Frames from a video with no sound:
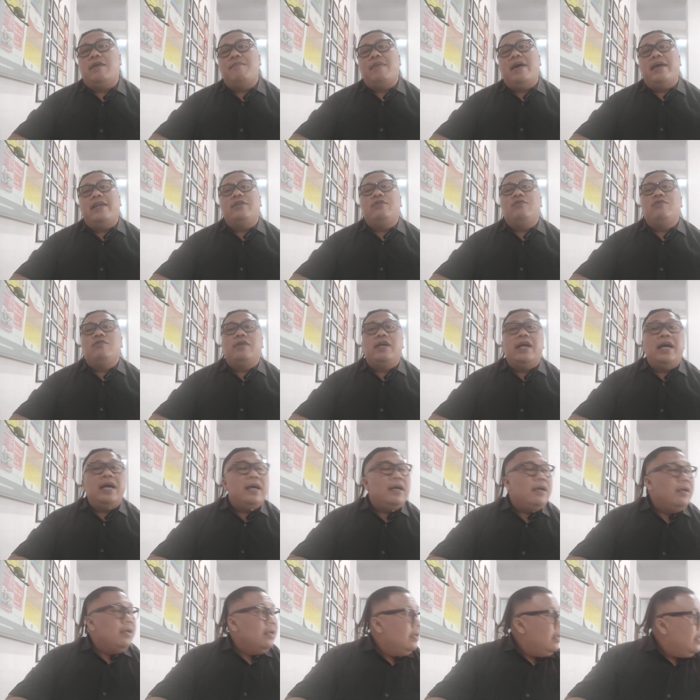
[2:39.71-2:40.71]
Kemarin
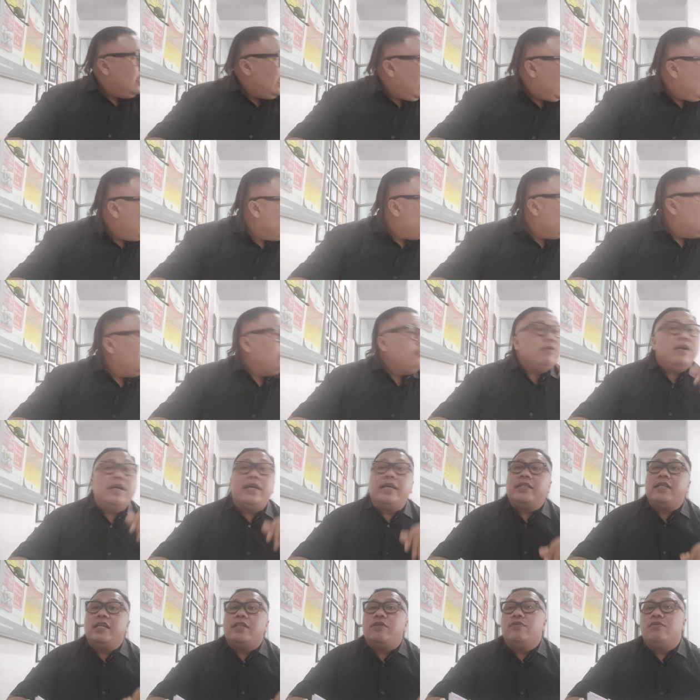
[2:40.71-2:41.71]
juga Hari ini juga
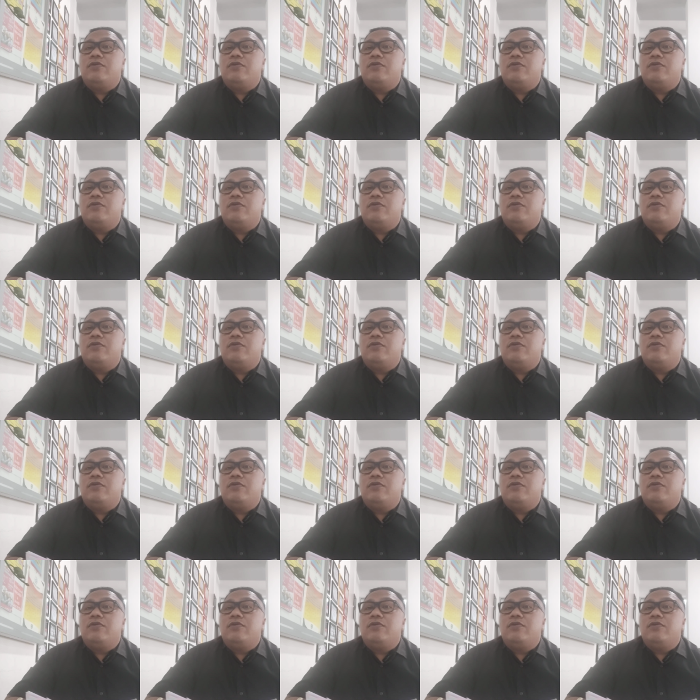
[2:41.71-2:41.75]
kita